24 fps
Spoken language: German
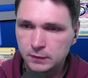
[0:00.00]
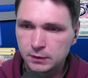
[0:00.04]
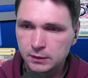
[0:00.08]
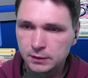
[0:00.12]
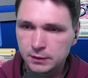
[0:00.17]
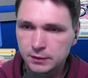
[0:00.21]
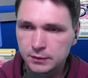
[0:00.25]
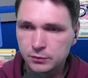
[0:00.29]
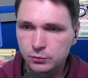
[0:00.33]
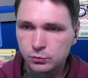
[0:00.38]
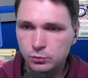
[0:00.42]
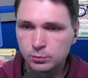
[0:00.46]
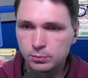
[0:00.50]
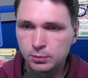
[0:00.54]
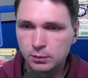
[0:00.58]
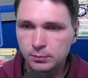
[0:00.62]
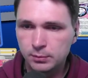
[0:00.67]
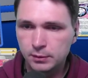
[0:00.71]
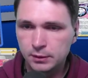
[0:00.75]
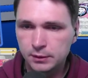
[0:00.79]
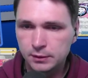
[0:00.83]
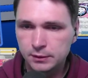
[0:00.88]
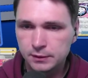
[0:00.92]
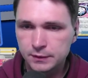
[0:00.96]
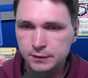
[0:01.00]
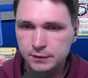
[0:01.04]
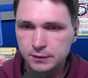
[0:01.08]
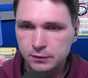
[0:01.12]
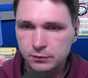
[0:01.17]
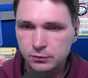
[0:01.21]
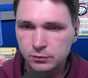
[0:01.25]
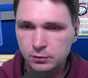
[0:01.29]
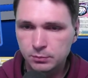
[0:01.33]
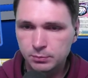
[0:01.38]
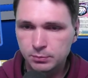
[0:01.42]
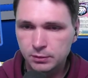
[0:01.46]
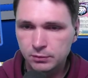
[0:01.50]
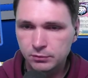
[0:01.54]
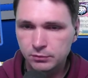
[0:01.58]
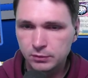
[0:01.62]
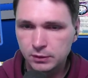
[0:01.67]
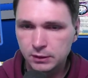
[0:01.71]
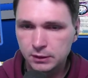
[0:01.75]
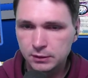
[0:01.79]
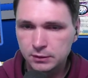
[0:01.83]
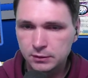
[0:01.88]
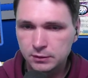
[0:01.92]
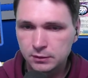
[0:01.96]
Da ist ein Typ Das ist natürlich
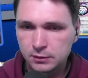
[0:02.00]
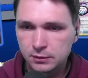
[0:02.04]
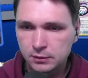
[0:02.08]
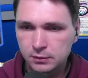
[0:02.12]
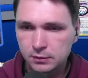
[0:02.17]
perfekt.